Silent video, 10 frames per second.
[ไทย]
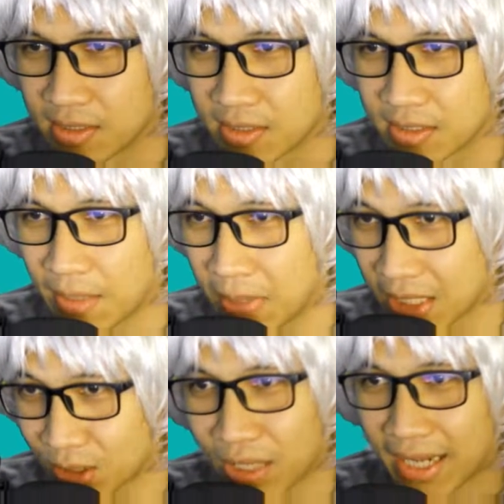จะเปิด
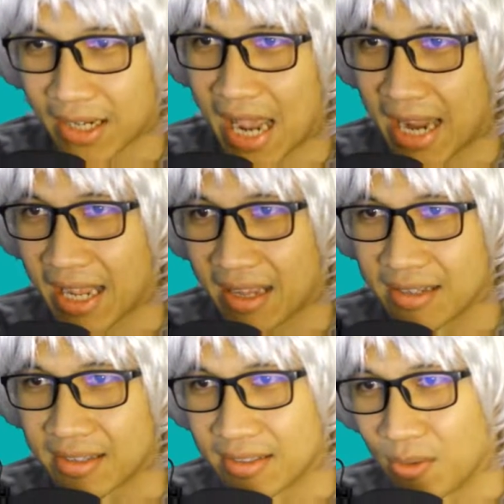ตรงไหนก็ได้ฮะ
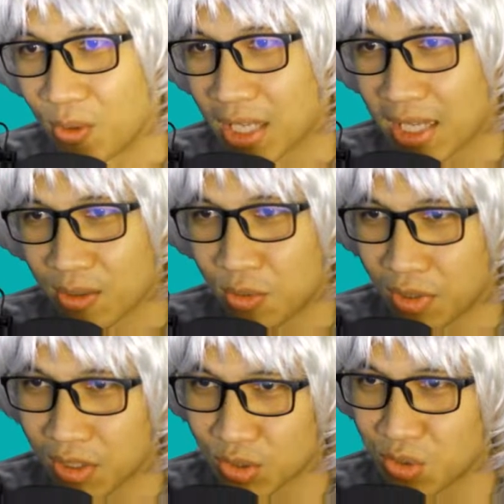โอเคคู่
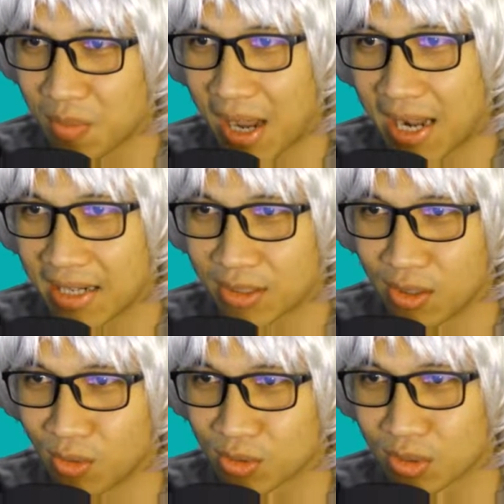ต่อสู้มา
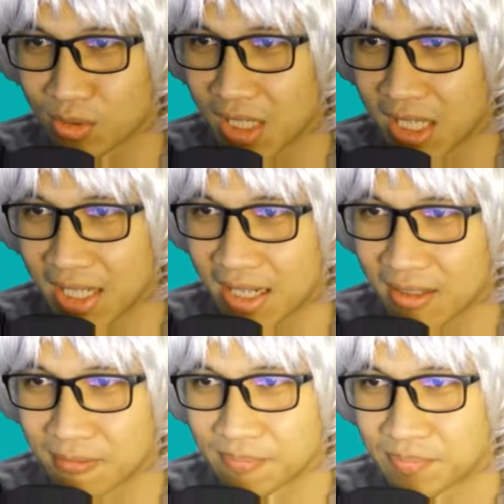ลงตรงนี้นะ
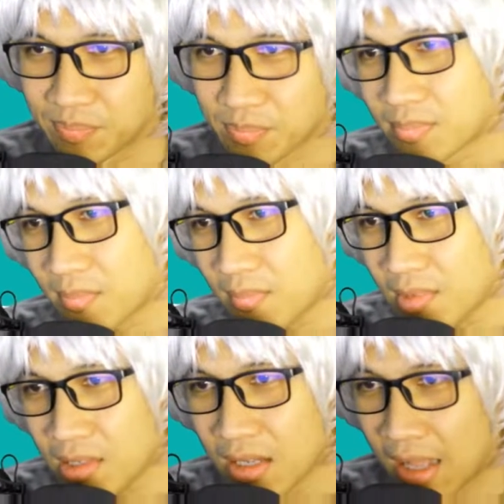
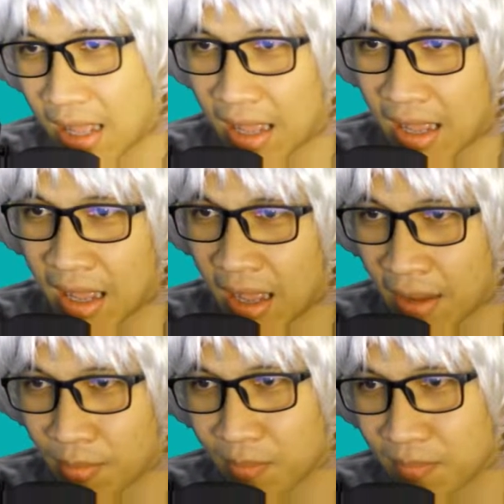อ่า
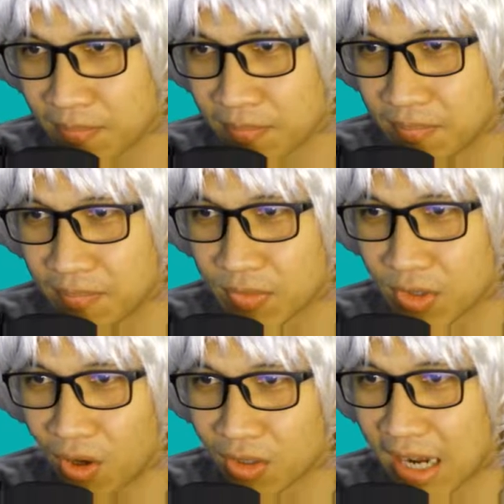ผม
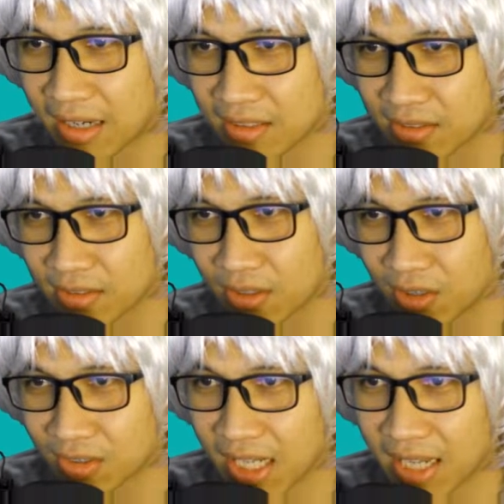ต่อจากต่อ
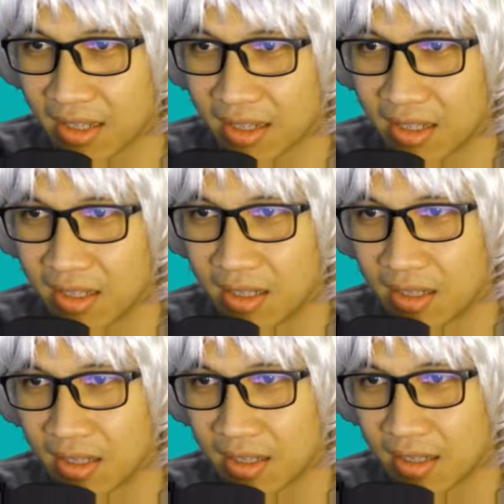ตรงนี้
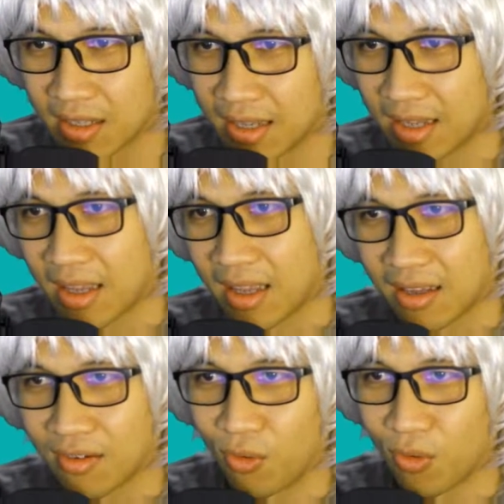อ่า
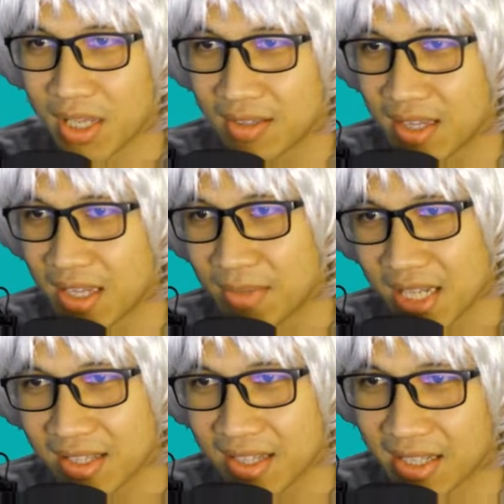โอ้อีซี่นี่มัน
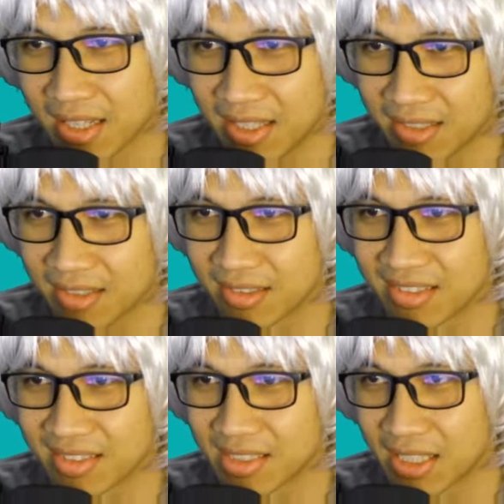อีซี่เกิน
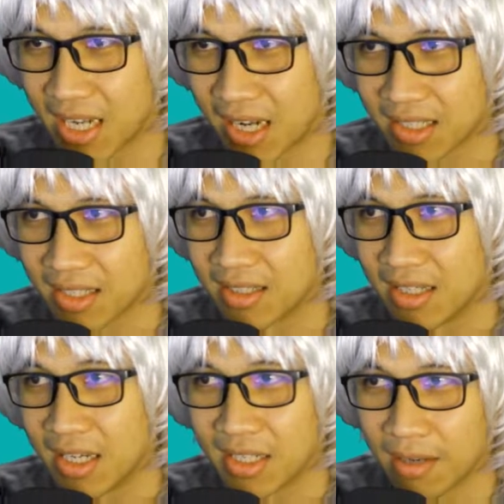ชนะนะ
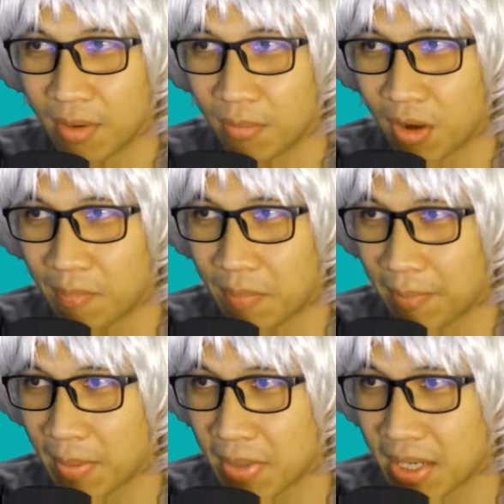เดี๋ยวผมลองปรับ
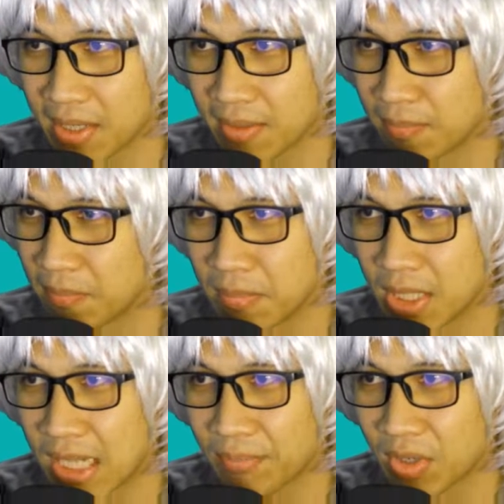ไปเป็นมี
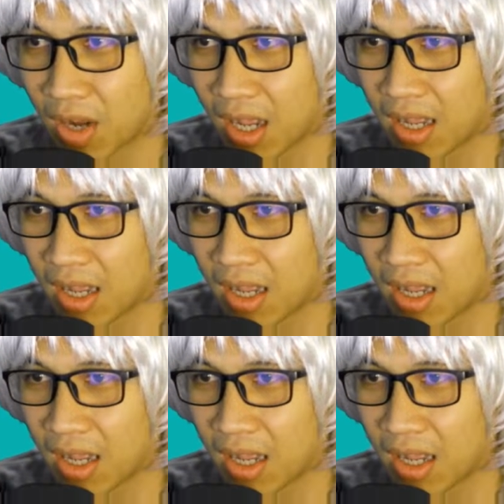เดียมดีกว่า